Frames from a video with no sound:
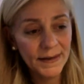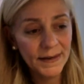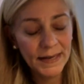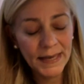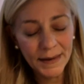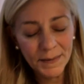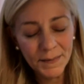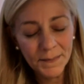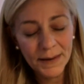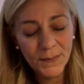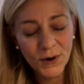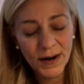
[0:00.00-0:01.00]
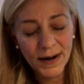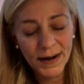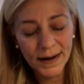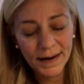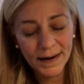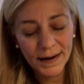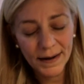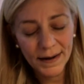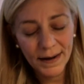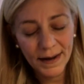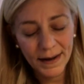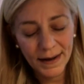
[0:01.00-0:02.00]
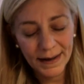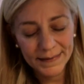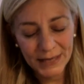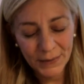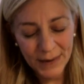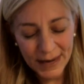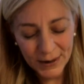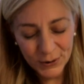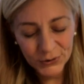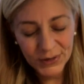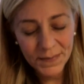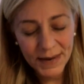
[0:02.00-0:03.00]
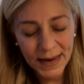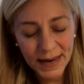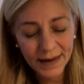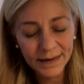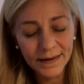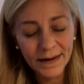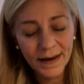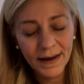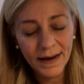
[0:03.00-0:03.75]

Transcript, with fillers: Y vamos a atrevernos también